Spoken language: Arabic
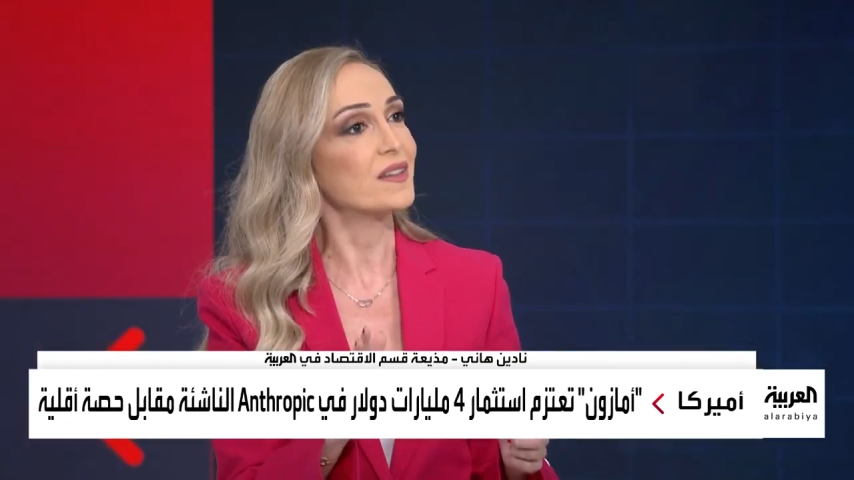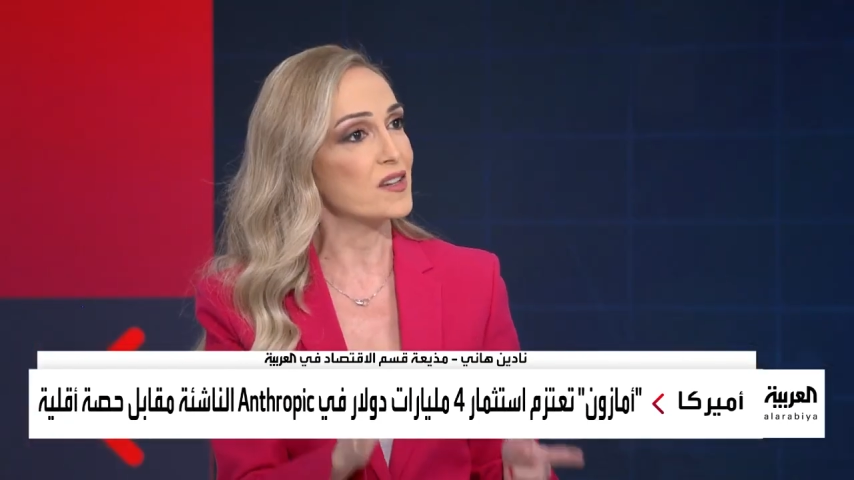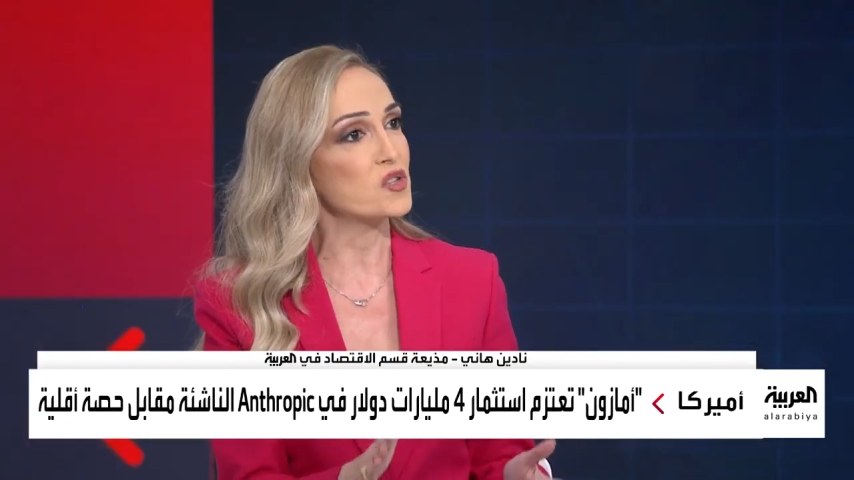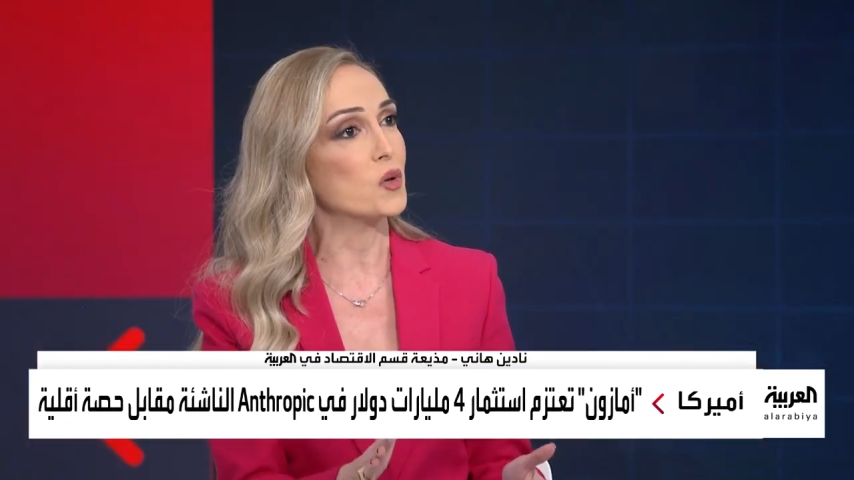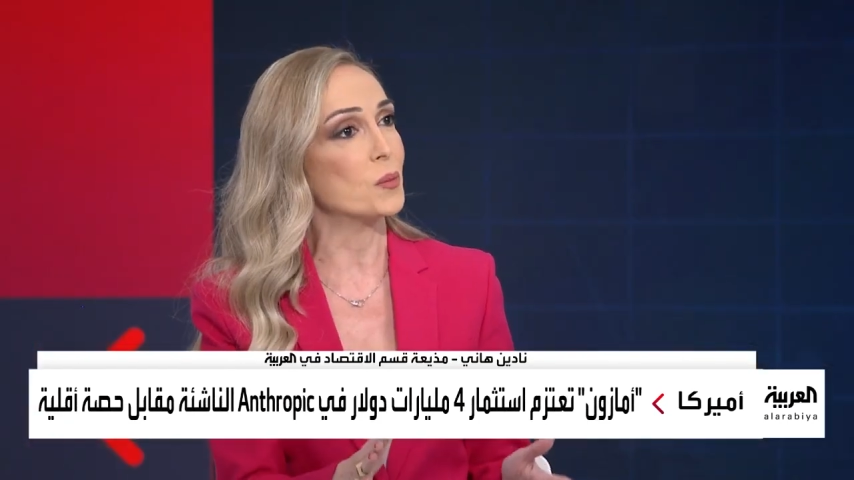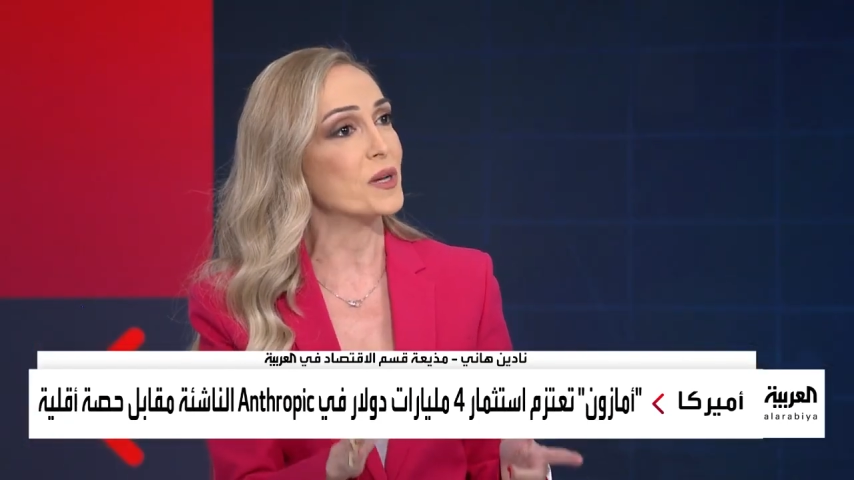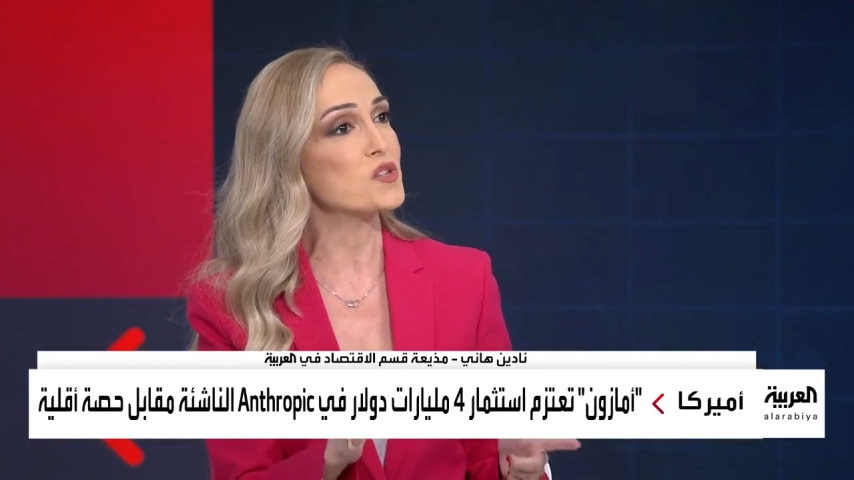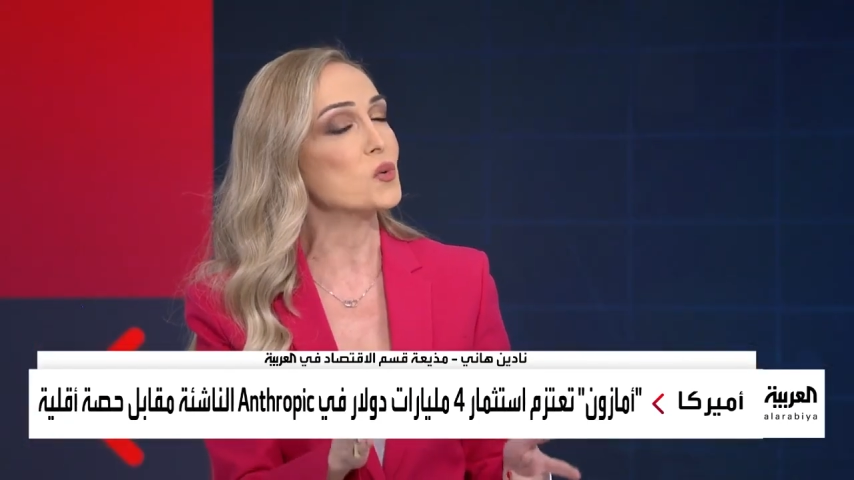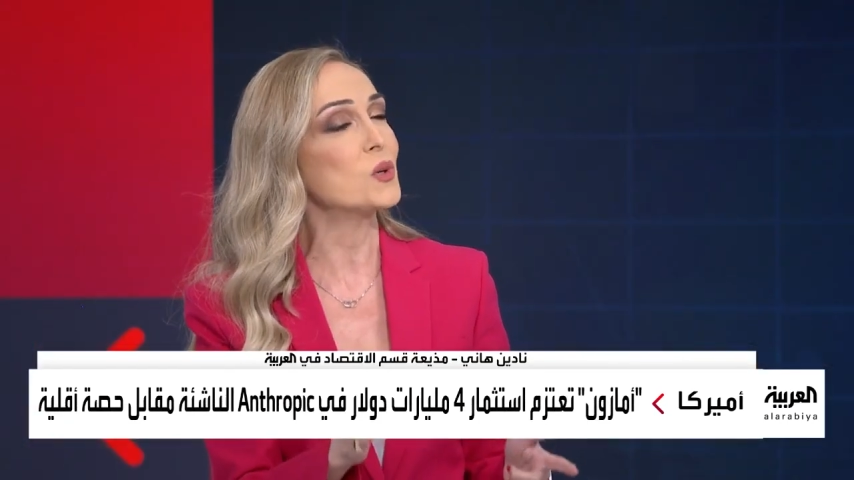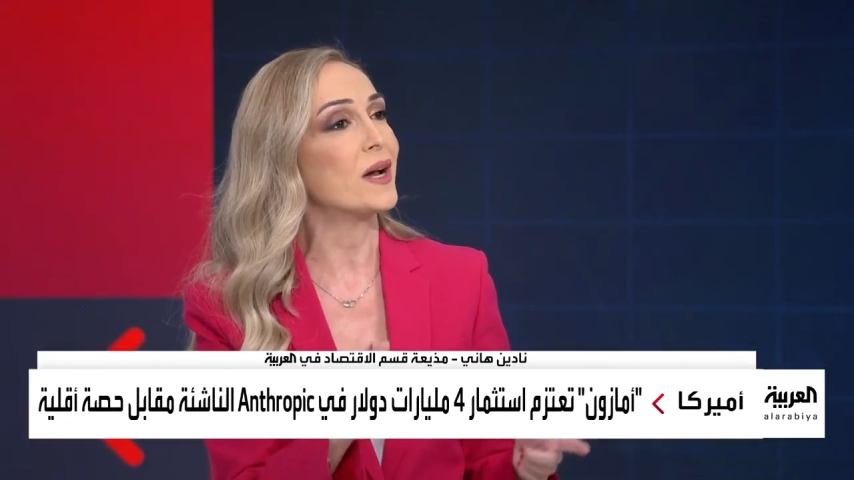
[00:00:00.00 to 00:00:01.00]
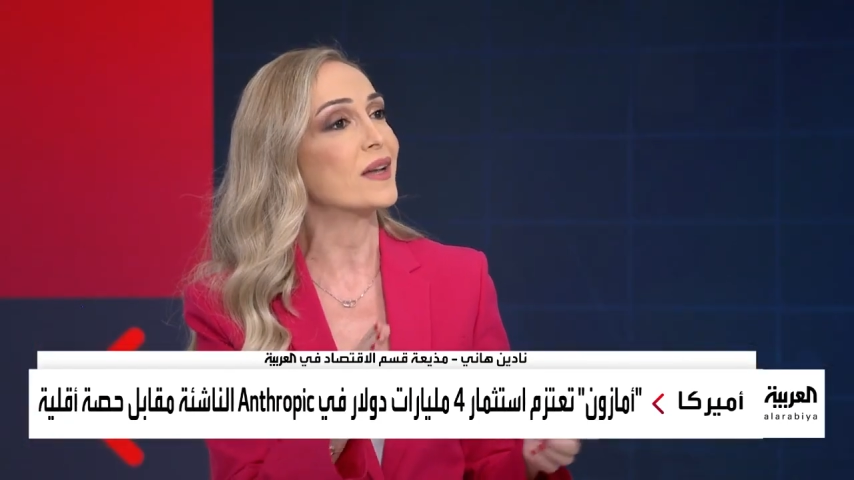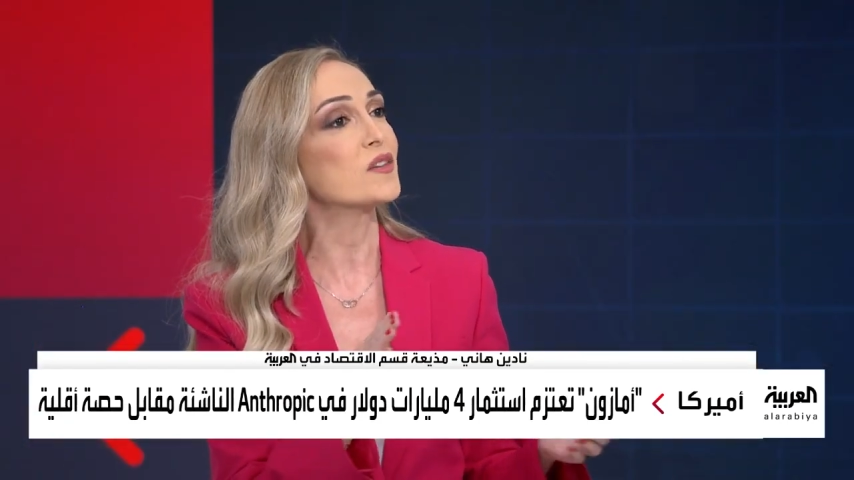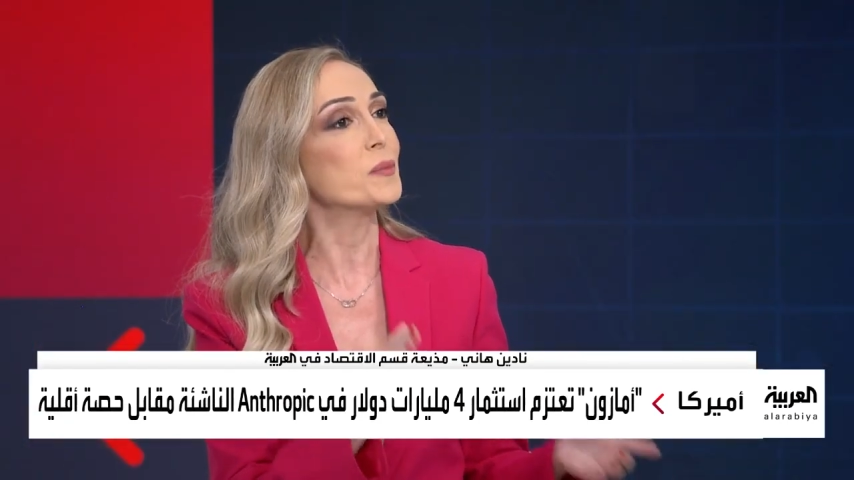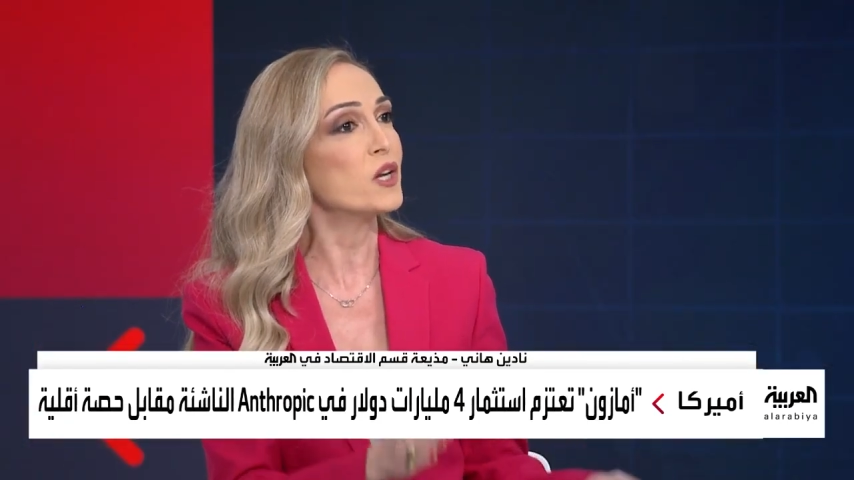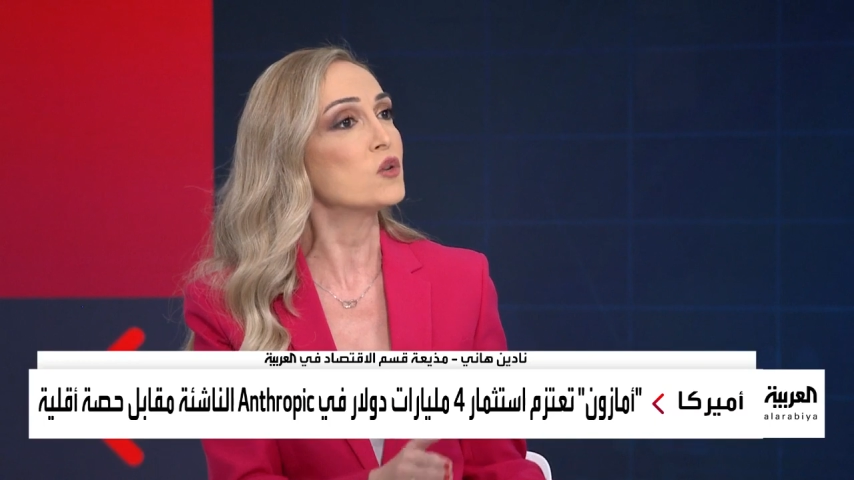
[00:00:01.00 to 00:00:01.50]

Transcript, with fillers: اسهم مسؤوله عن 88%